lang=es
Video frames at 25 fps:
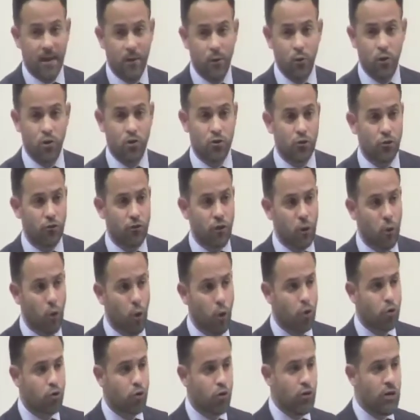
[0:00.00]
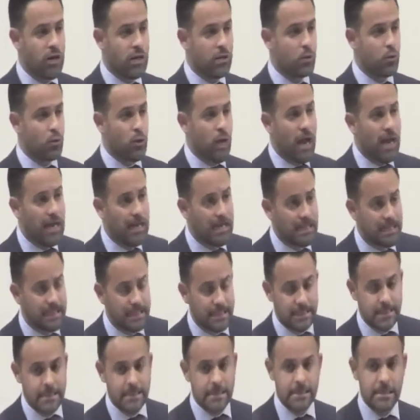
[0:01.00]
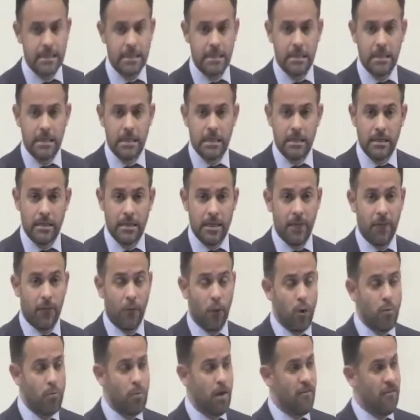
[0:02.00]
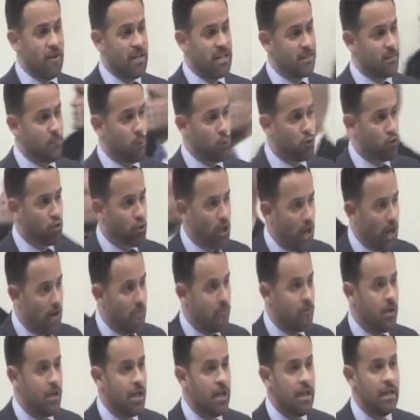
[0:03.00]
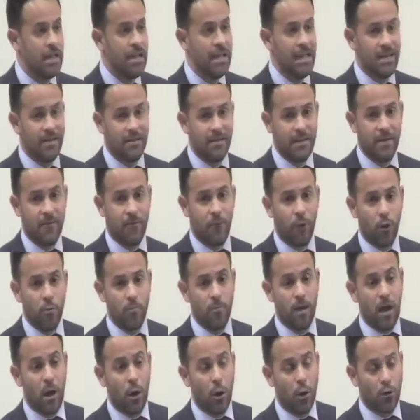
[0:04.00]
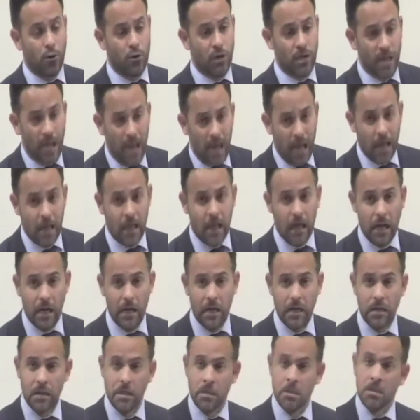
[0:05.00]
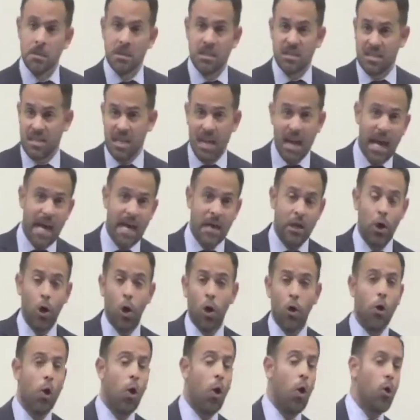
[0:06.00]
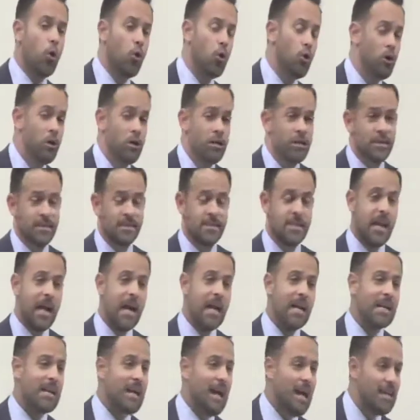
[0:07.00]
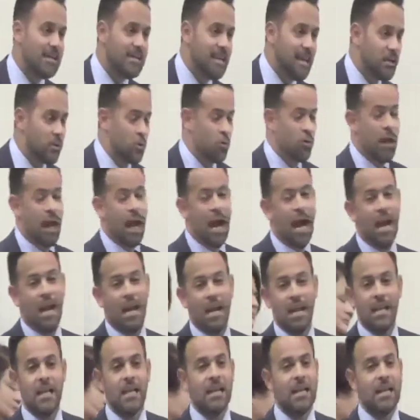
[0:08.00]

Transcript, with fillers: nuestros recursos naturales de forma responsable, de forma ordenada, sea el oro, sea el gas natural,